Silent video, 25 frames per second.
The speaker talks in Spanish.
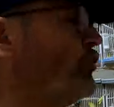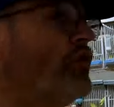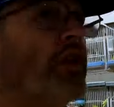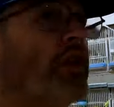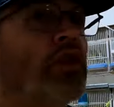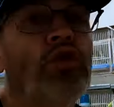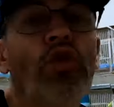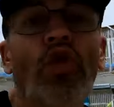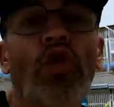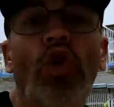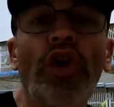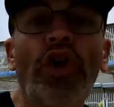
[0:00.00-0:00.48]

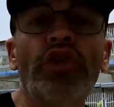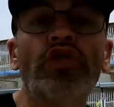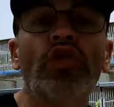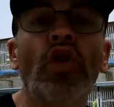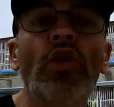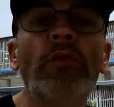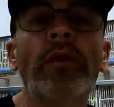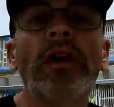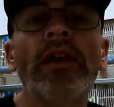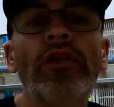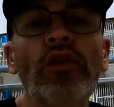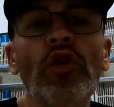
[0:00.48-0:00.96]
contento. Lo que
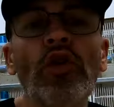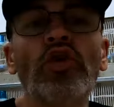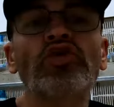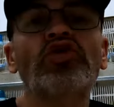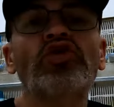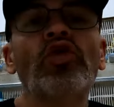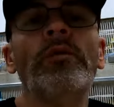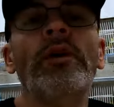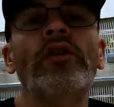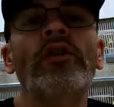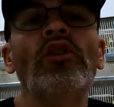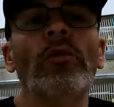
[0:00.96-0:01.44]
estoy viendo,
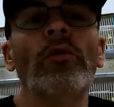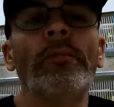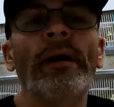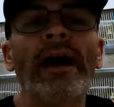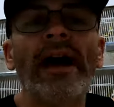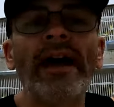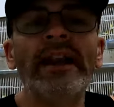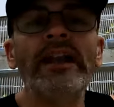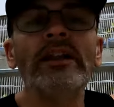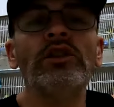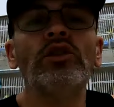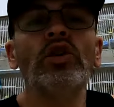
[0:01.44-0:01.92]
estoy viendo
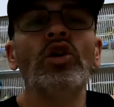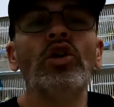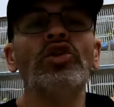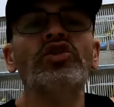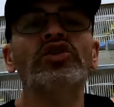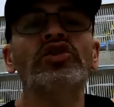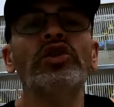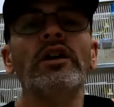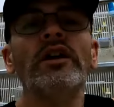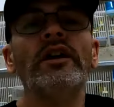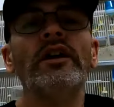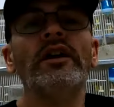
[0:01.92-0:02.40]

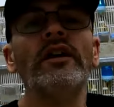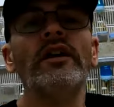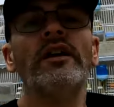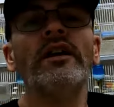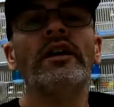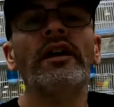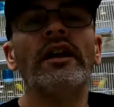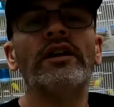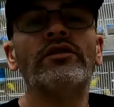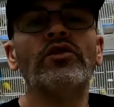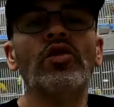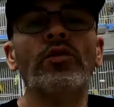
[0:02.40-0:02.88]
pajaritos
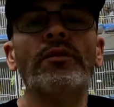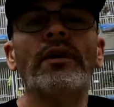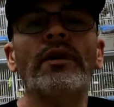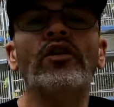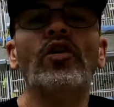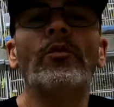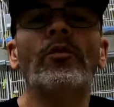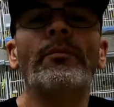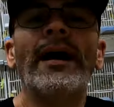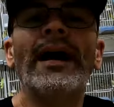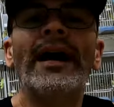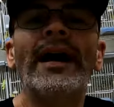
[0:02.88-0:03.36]
Estoy
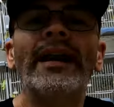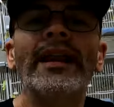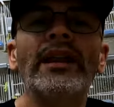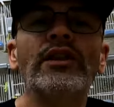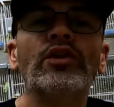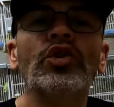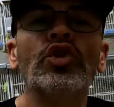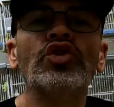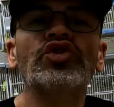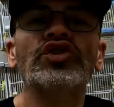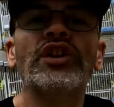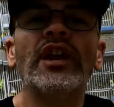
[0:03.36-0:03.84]
viendo
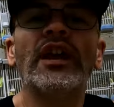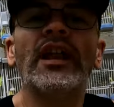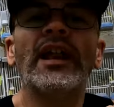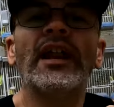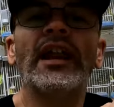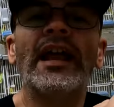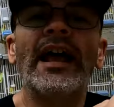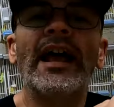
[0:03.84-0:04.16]
pajaritos que